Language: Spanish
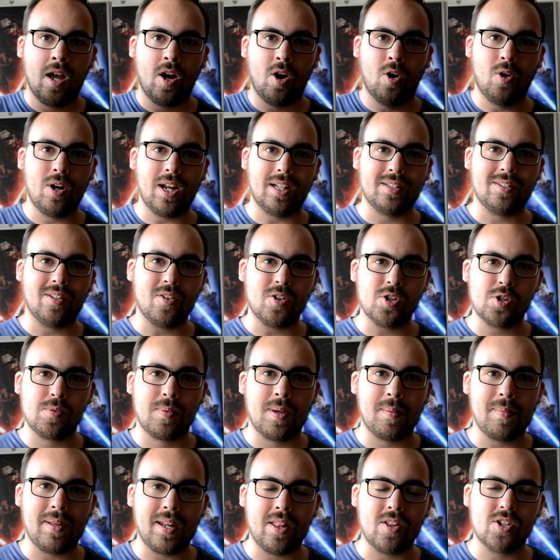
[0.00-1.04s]
Hola a todos,
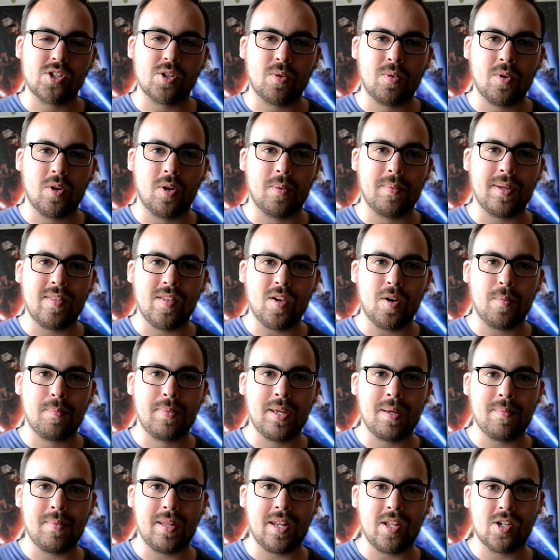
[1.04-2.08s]
bienvenidos a un nuevo vídeo,
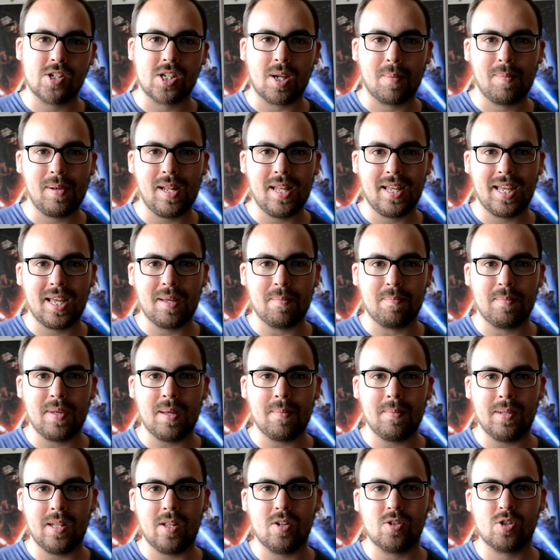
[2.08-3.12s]
bienvenidos a Play Game,
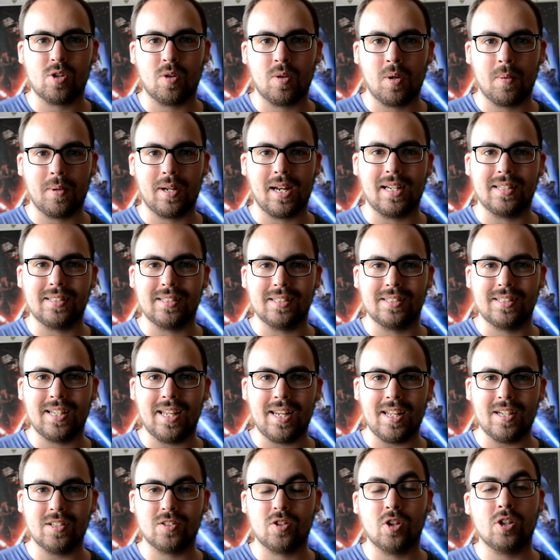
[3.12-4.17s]
bienvenidos a un nuevo análisis
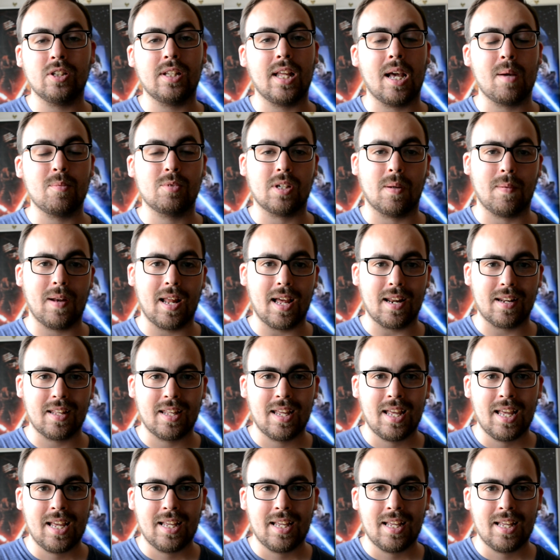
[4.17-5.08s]
series donde vamos a hablar